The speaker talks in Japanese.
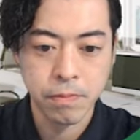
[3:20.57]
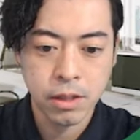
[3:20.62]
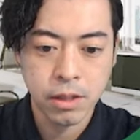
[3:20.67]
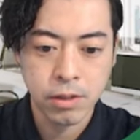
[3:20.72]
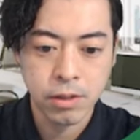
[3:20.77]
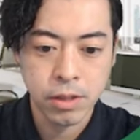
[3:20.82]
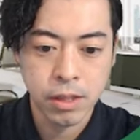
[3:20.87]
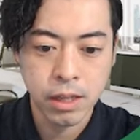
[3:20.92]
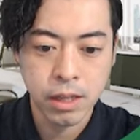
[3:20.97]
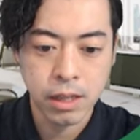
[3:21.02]

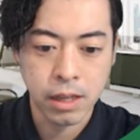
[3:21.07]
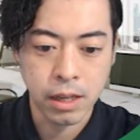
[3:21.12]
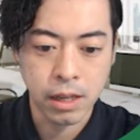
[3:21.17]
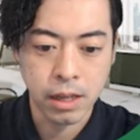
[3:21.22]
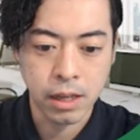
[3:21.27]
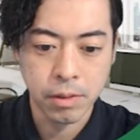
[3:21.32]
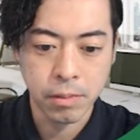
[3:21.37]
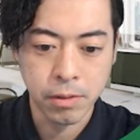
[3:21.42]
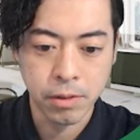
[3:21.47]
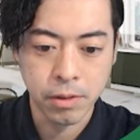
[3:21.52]
そして
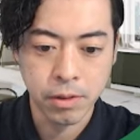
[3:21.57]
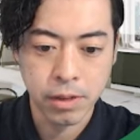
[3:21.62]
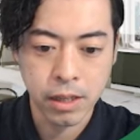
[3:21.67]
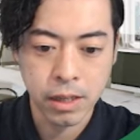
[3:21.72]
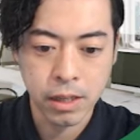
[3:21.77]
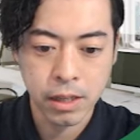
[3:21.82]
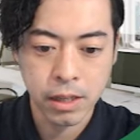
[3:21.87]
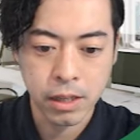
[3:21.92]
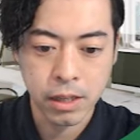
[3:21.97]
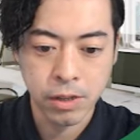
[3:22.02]
テーブル
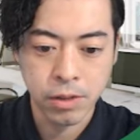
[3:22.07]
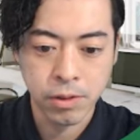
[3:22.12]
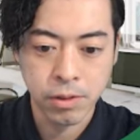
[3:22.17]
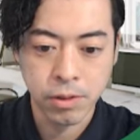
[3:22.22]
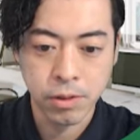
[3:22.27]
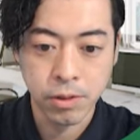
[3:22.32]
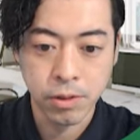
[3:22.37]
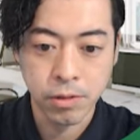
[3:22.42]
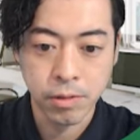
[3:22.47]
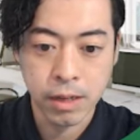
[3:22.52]
で既存
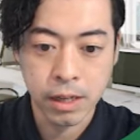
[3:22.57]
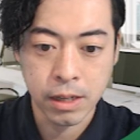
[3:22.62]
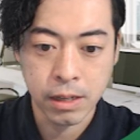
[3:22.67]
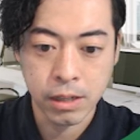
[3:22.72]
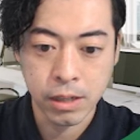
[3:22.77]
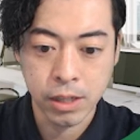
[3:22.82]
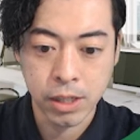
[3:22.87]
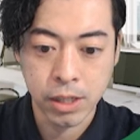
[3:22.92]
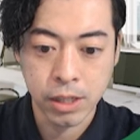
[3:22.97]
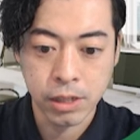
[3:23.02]
の
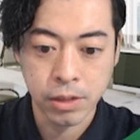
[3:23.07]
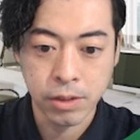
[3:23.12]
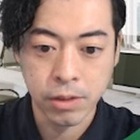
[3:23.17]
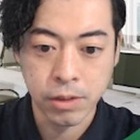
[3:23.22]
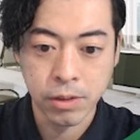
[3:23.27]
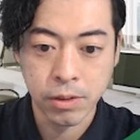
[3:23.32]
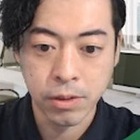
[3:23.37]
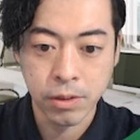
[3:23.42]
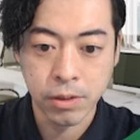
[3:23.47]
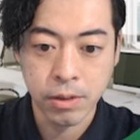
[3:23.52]
ワークシート
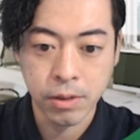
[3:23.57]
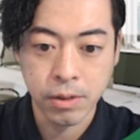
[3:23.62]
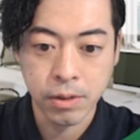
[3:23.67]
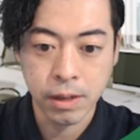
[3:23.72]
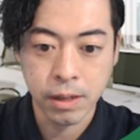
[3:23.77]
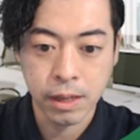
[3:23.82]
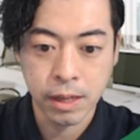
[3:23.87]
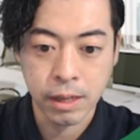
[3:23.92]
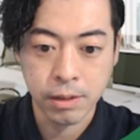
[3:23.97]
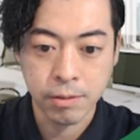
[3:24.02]
の
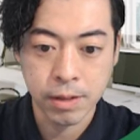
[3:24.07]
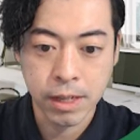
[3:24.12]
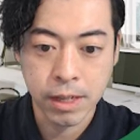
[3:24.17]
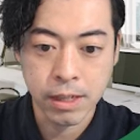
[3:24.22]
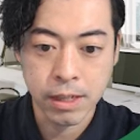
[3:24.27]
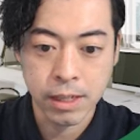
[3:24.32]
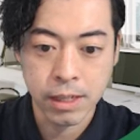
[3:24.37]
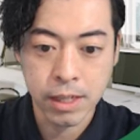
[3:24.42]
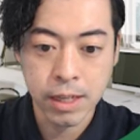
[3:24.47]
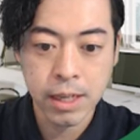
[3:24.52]
今回
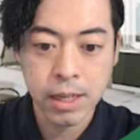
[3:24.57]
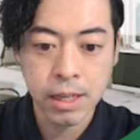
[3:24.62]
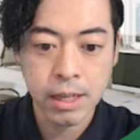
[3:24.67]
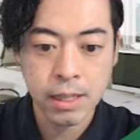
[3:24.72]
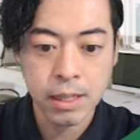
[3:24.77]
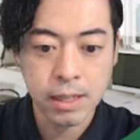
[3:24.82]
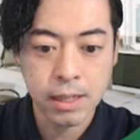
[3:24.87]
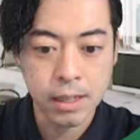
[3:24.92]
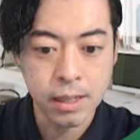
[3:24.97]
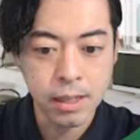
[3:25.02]
は J
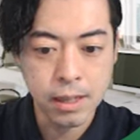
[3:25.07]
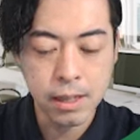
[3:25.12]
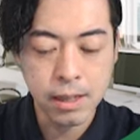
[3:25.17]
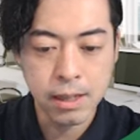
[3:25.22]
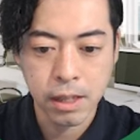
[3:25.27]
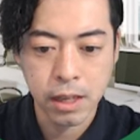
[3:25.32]
列に